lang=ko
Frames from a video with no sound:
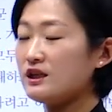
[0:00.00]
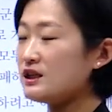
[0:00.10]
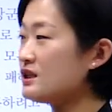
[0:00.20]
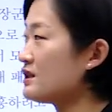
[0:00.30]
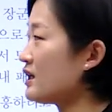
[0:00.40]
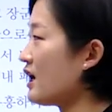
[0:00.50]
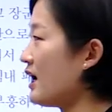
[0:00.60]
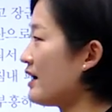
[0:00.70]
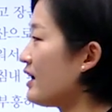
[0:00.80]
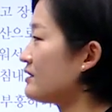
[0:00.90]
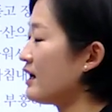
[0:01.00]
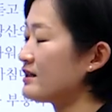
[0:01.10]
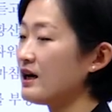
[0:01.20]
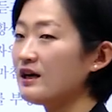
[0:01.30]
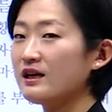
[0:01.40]
진짜 가랑 나
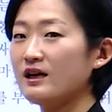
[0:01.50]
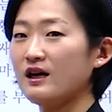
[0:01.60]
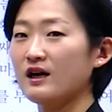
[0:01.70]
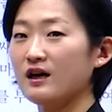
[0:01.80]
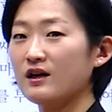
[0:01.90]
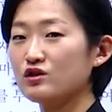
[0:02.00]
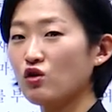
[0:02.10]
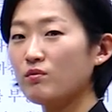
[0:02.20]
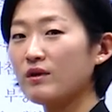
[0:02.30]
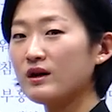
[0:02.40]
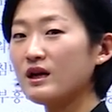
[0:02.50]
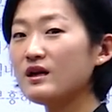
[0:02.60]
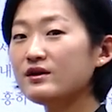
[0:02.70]
사이가 정말 1,